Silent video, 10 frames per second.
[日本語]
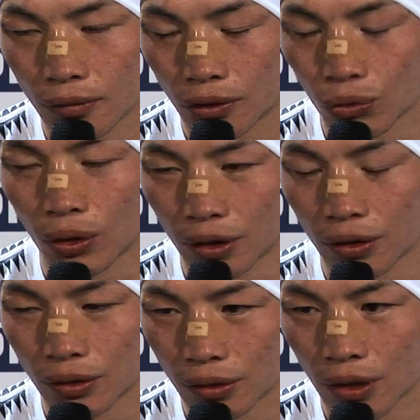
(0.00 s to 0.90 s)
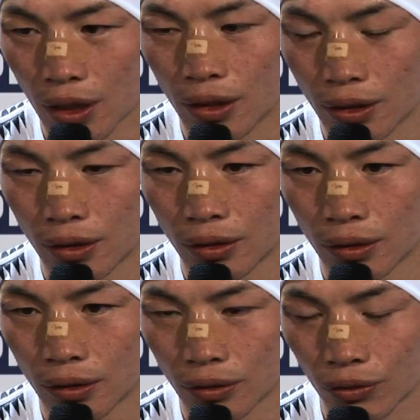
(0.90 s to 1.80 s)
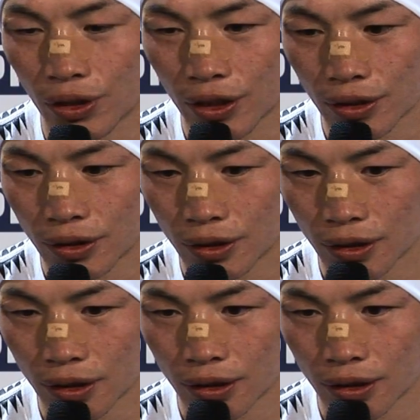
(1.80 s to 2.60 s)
う強かったです、はい、それだけです